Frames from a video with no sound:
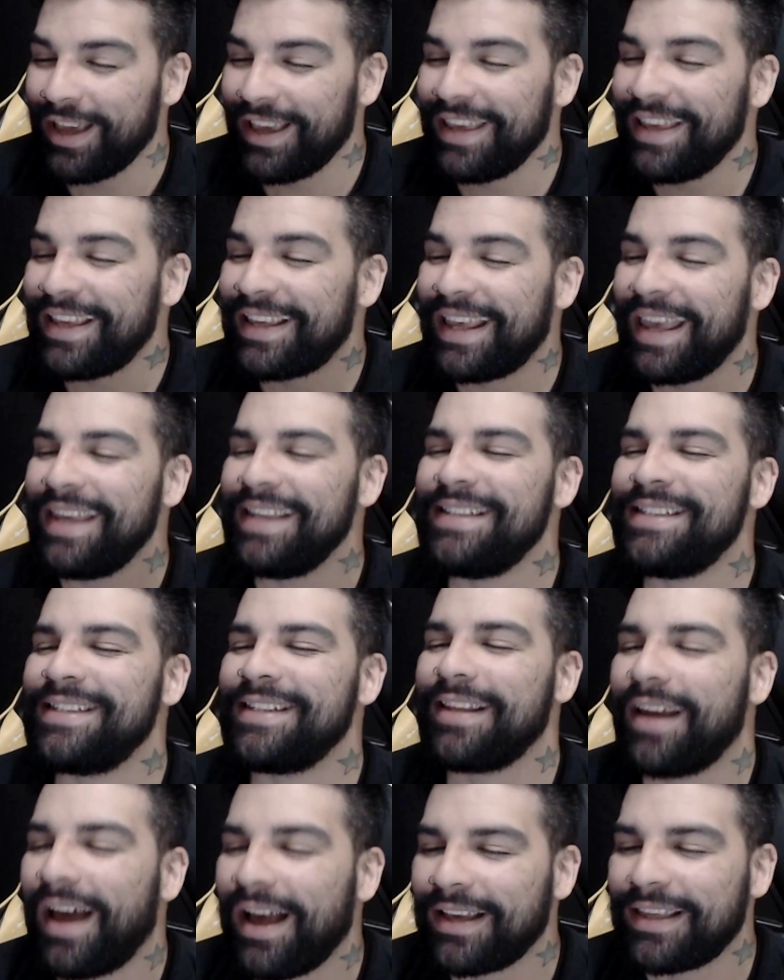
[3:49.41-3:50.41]
E quem
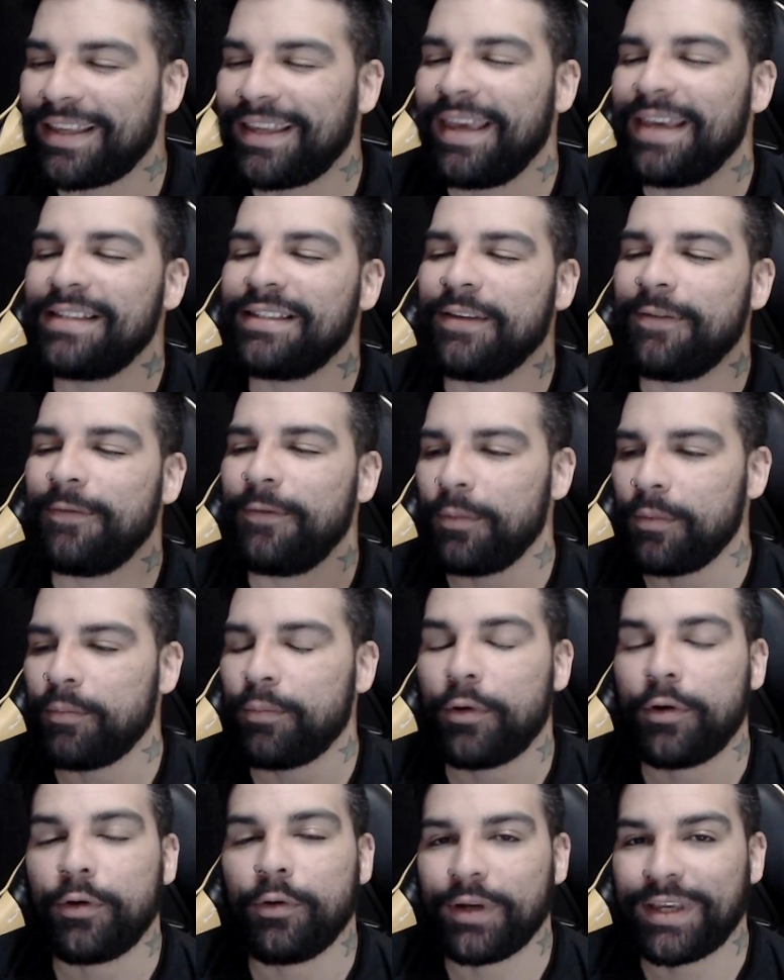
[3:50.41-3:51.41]
dirá que esse filme
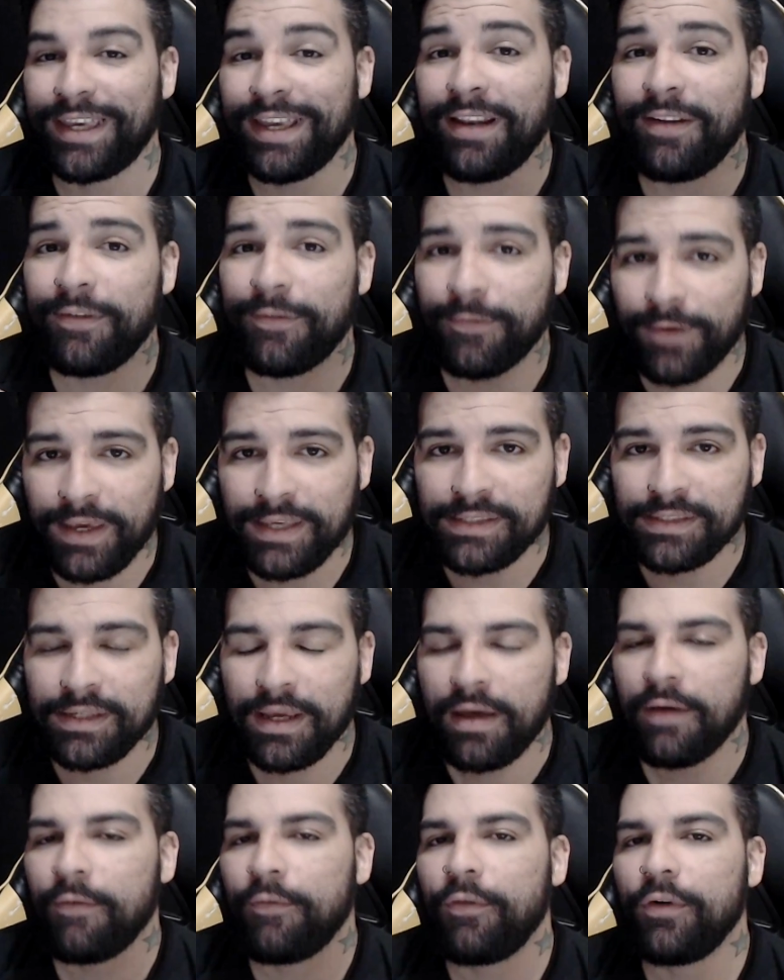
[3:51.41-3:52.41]
pornô que ele fez
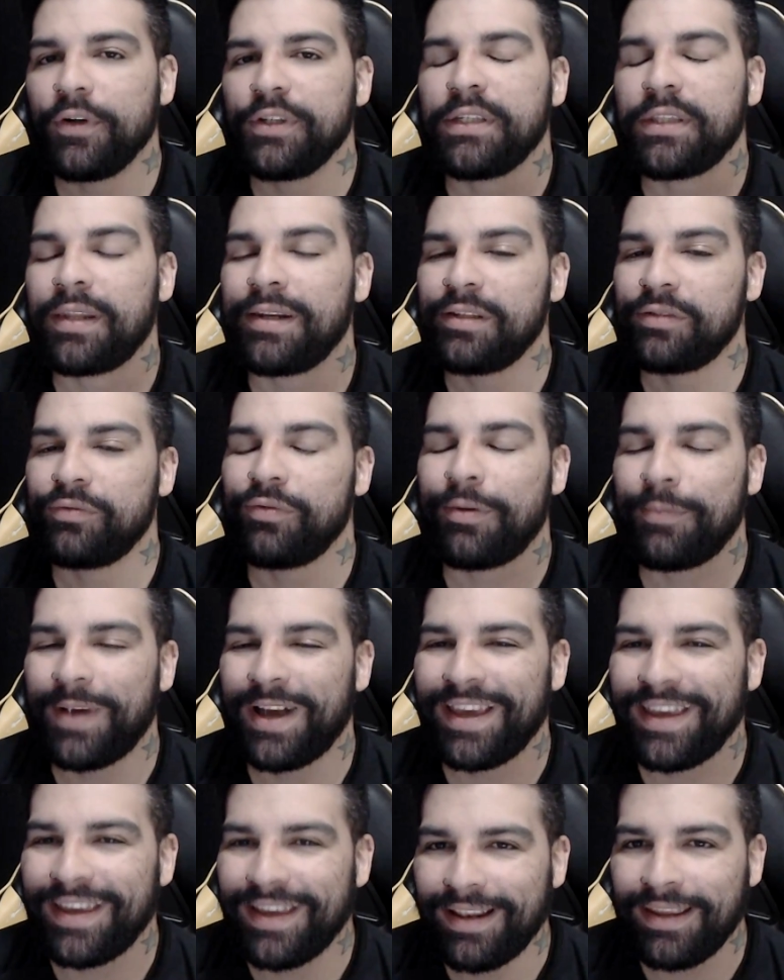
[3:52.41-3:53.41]
fosse
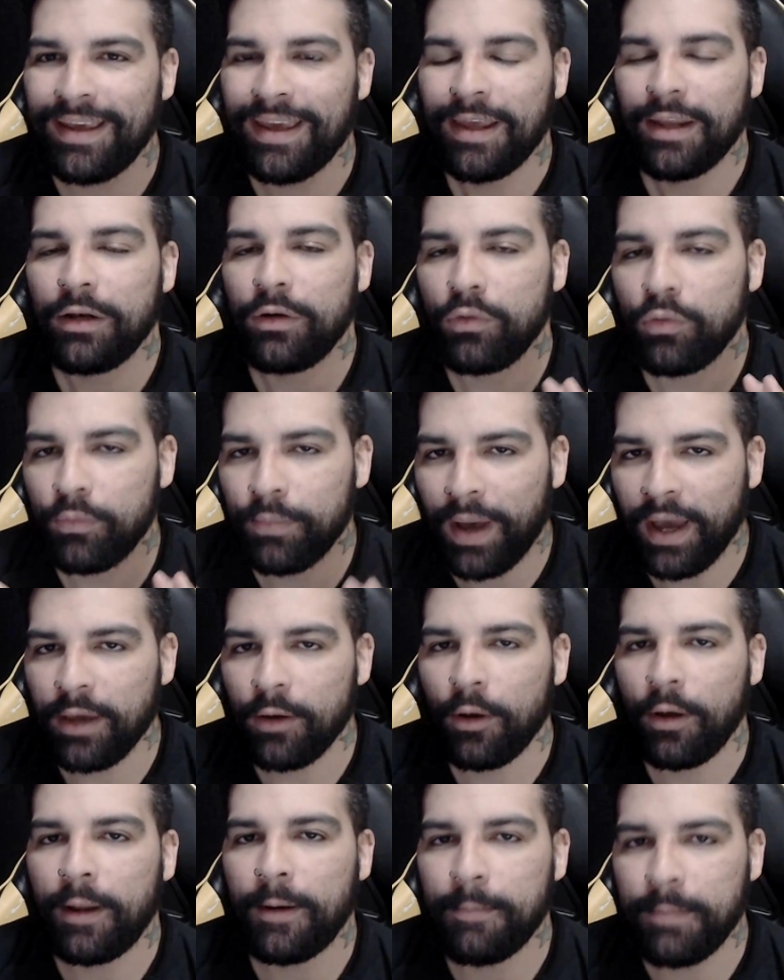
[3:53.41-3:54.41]
transformar ele no
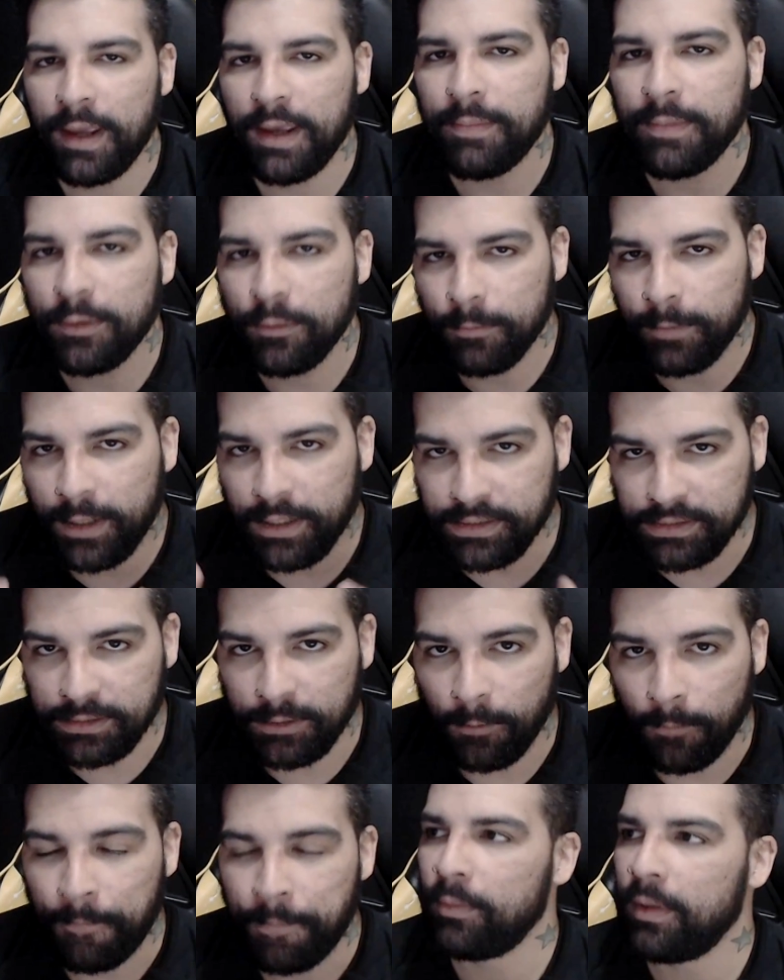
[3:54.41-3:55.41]
maior meme do
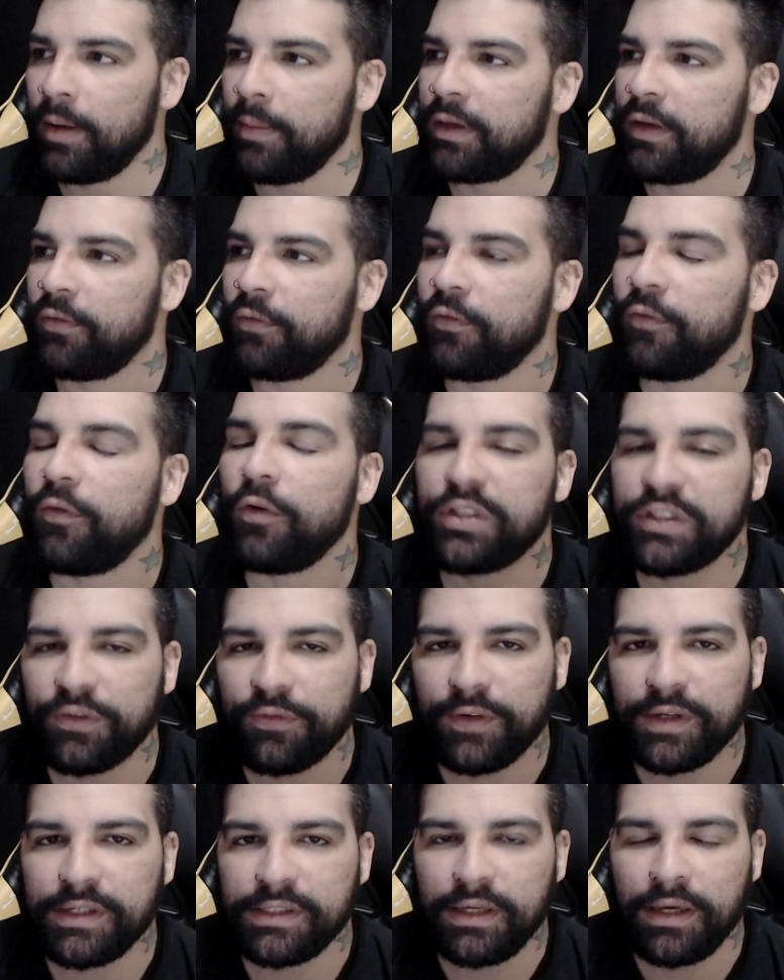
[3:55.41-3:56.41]
Brasil no meme que fosse
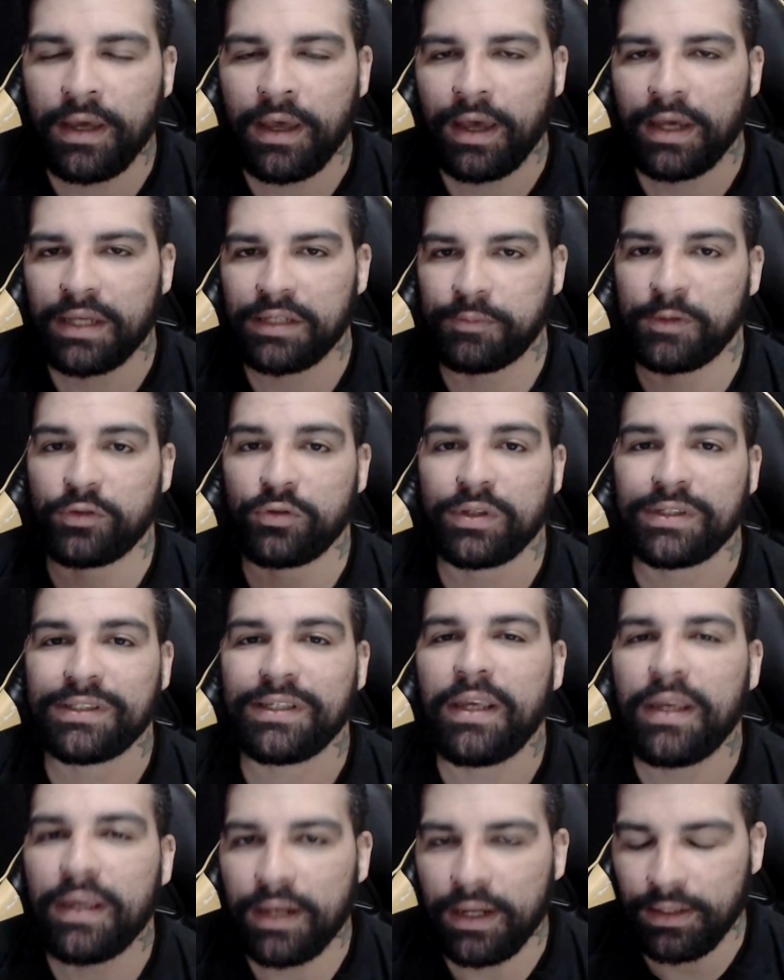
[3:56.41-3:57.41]
fazer as pessoas
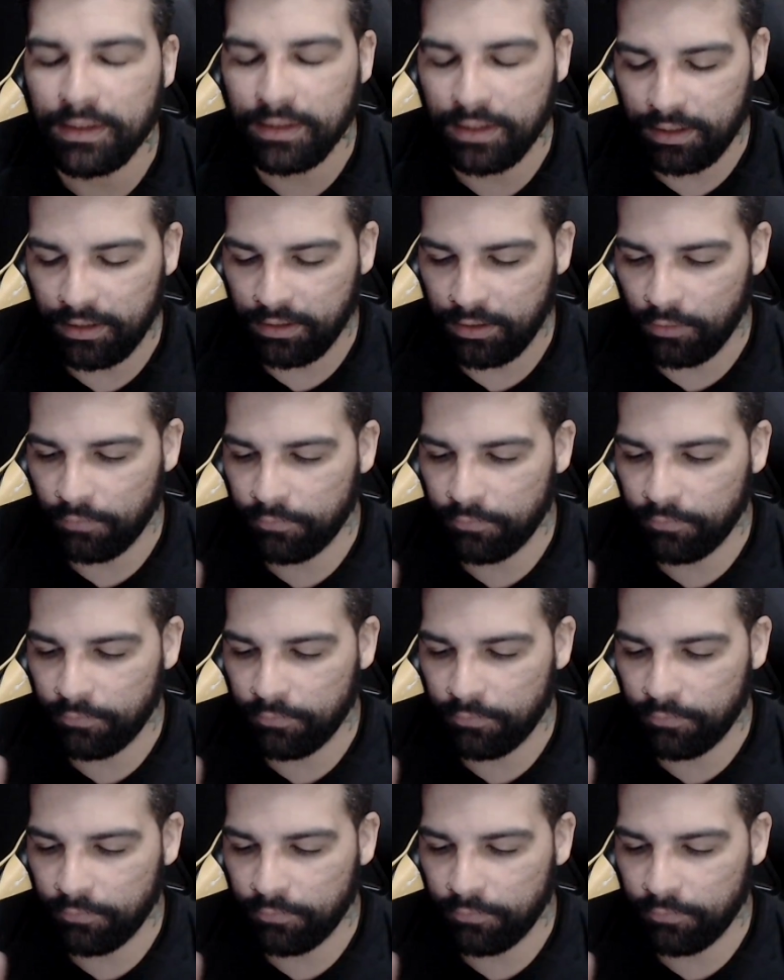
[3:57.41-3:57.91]
rirem dele, né?